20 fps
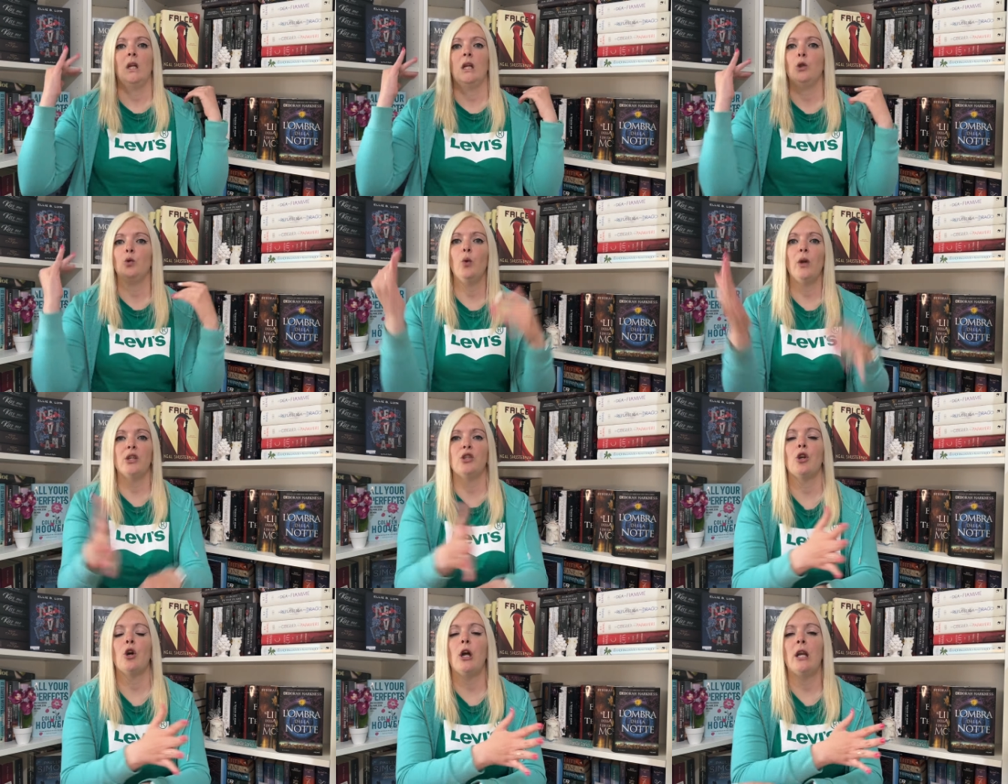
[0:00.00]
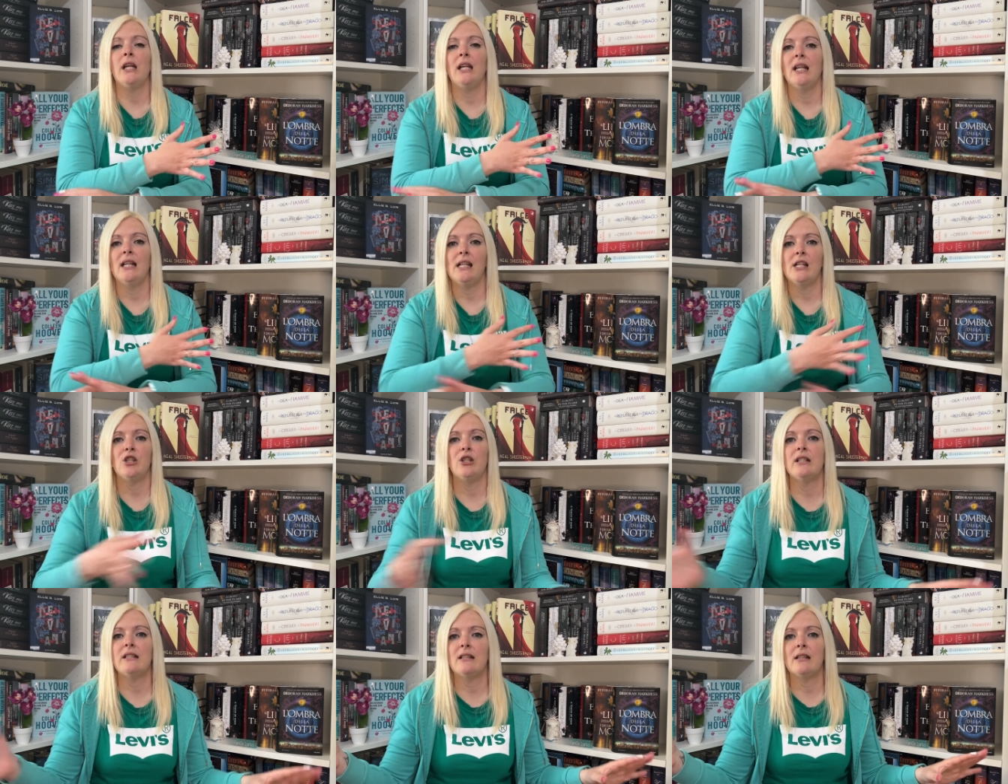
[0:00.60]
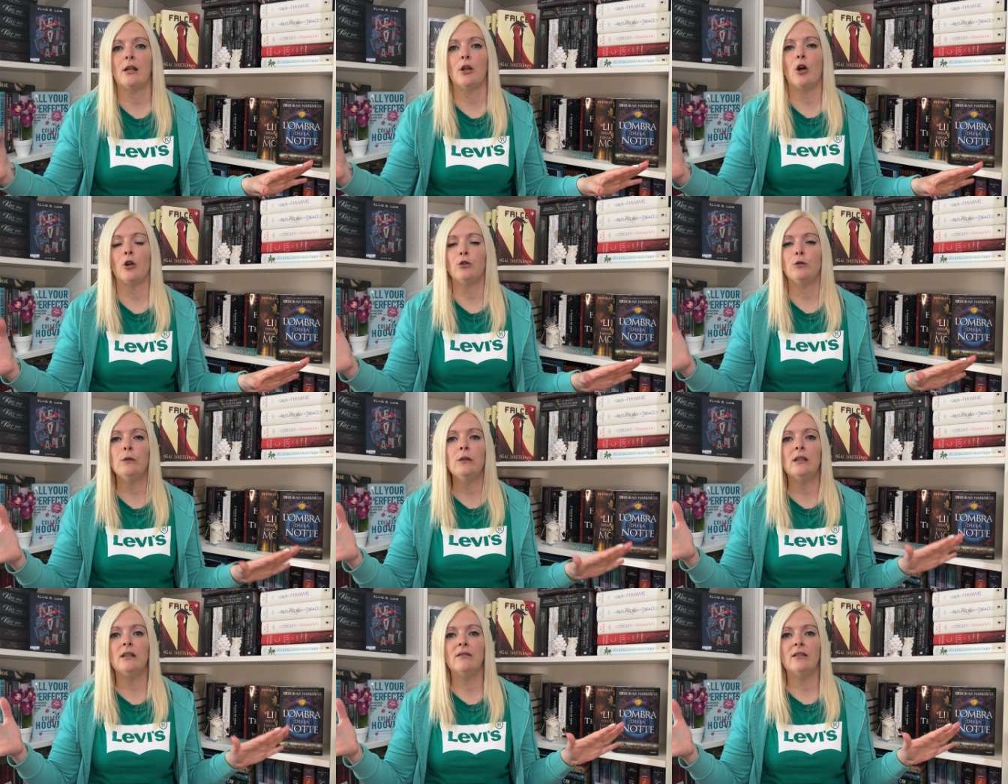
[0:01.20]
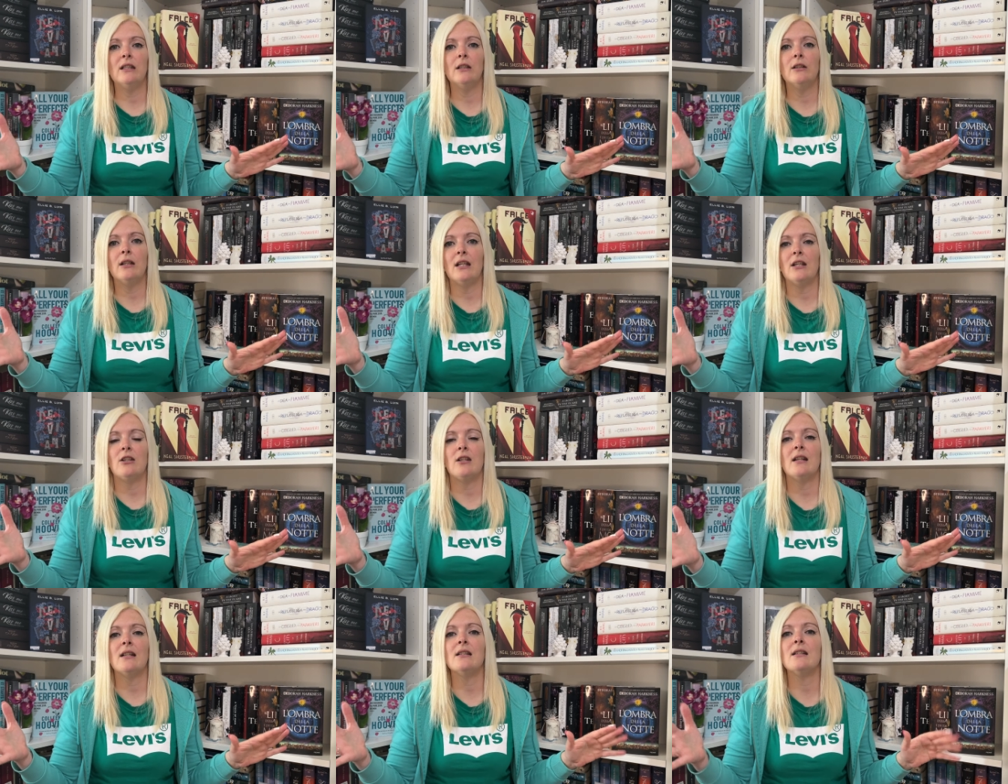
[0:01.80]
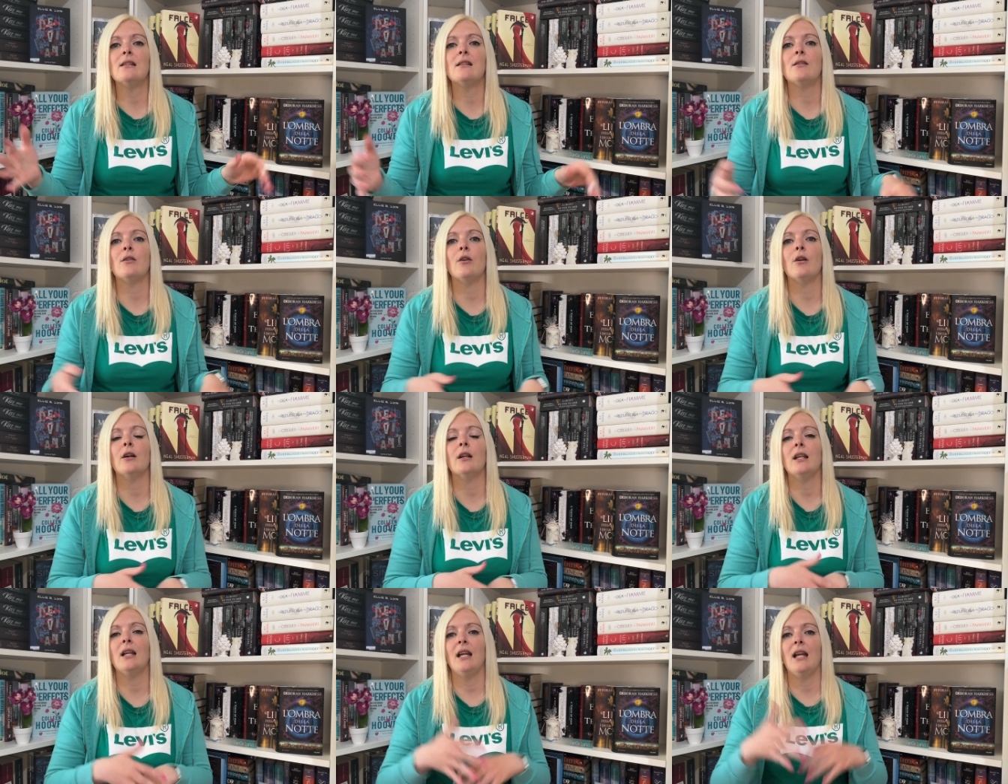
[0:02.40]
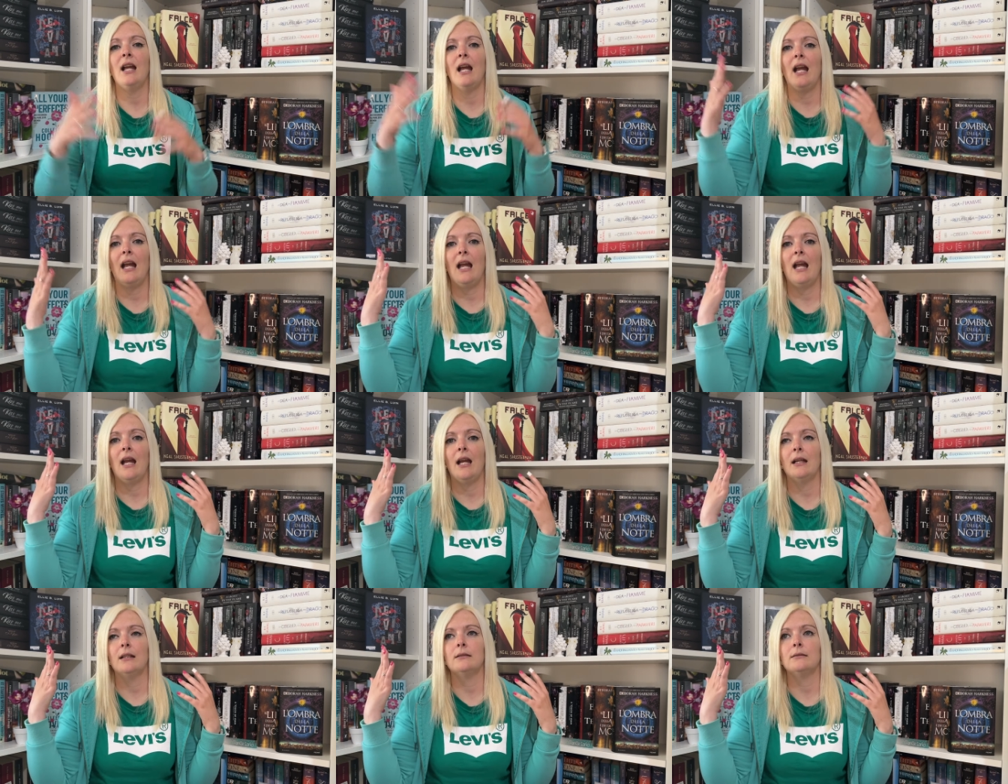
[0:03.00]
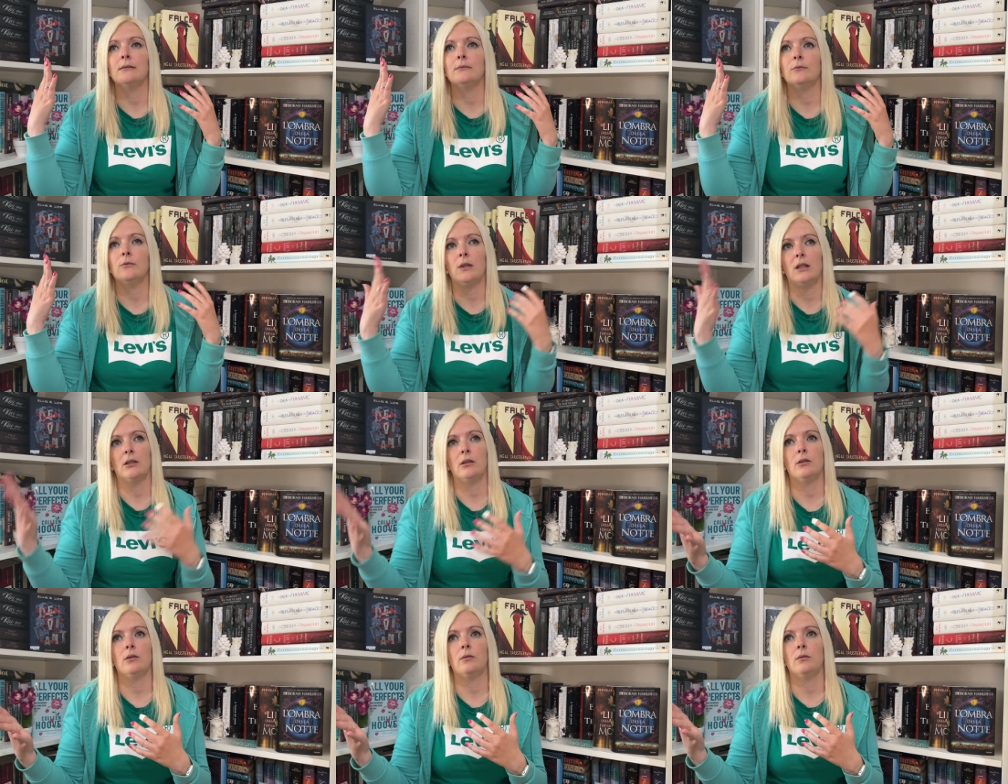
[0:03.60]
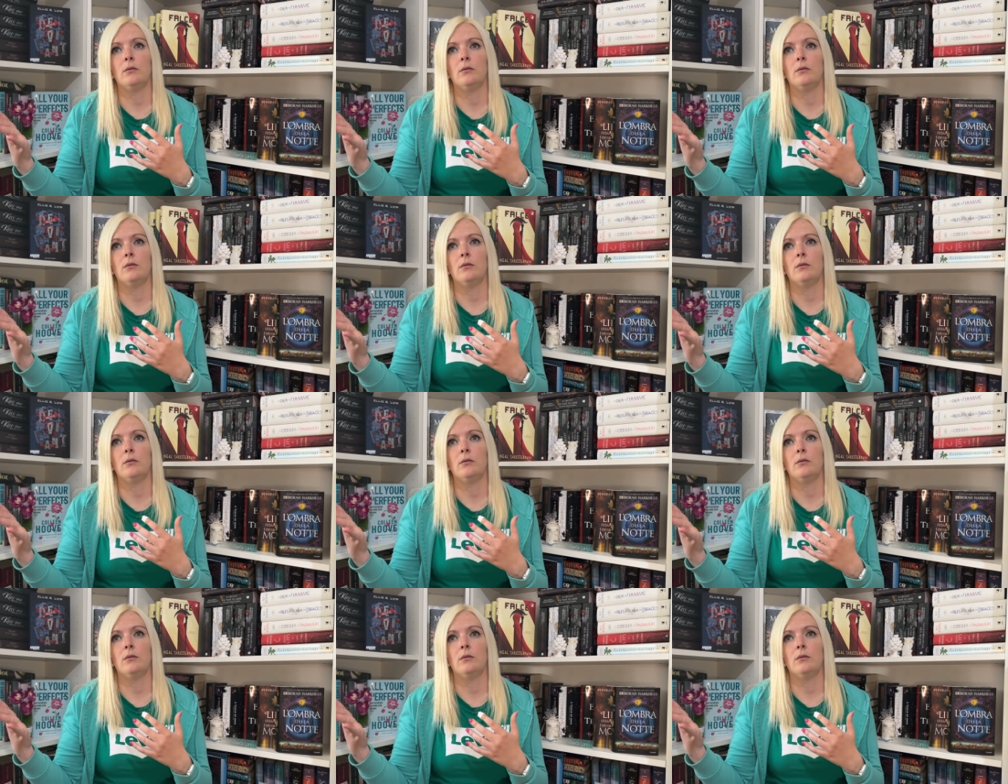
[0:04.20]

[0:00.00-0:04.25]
due giorni registrerò tutti i video recensioni e una